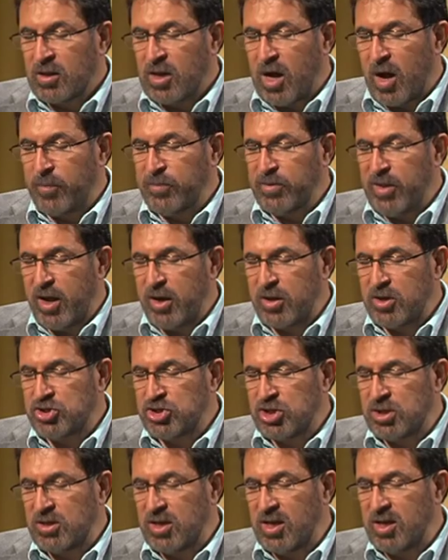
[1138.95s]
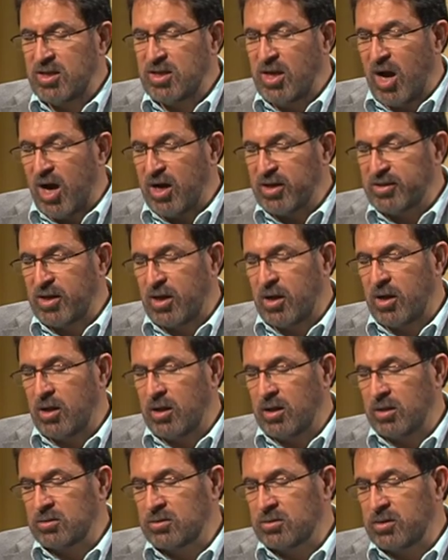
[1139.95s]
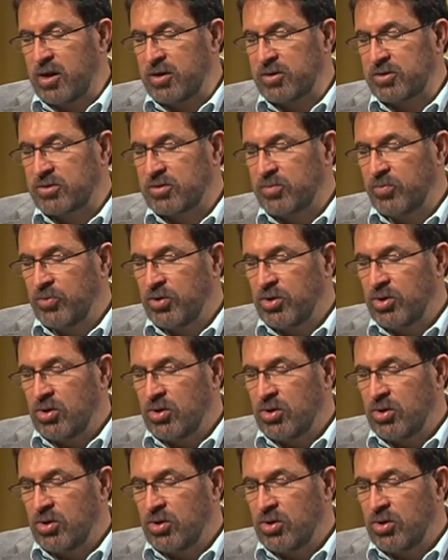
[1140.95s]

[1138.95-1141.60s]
kaplar içinde yağ da aldılar.